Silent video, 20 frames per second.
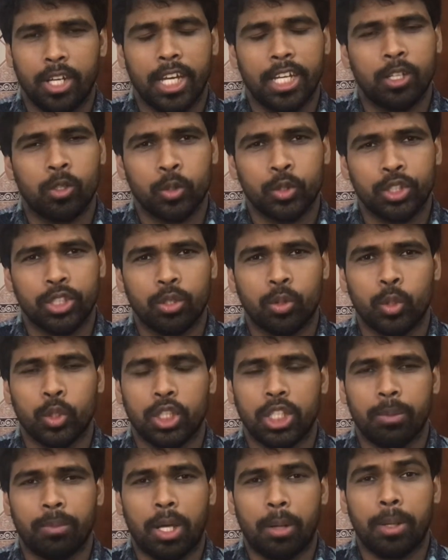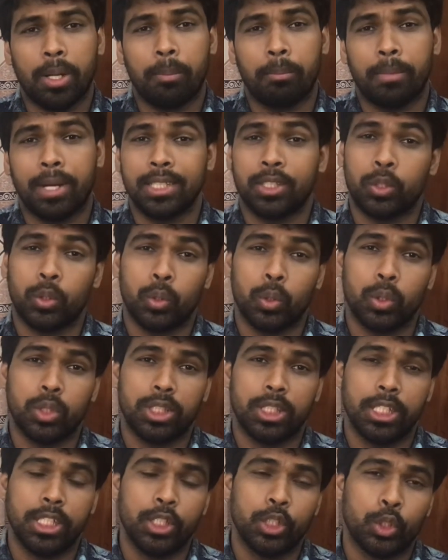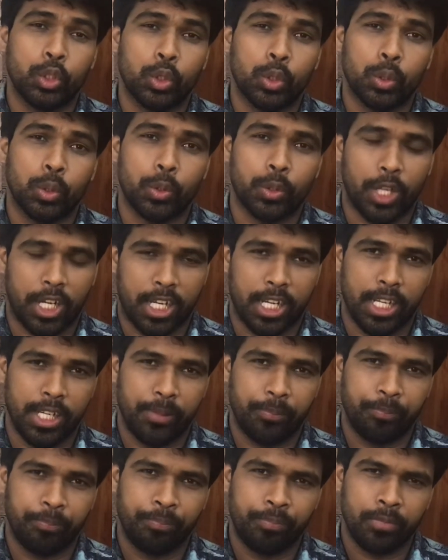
এই কোর্সটি করতে পারবেন মাত্র তিনশত টাকায়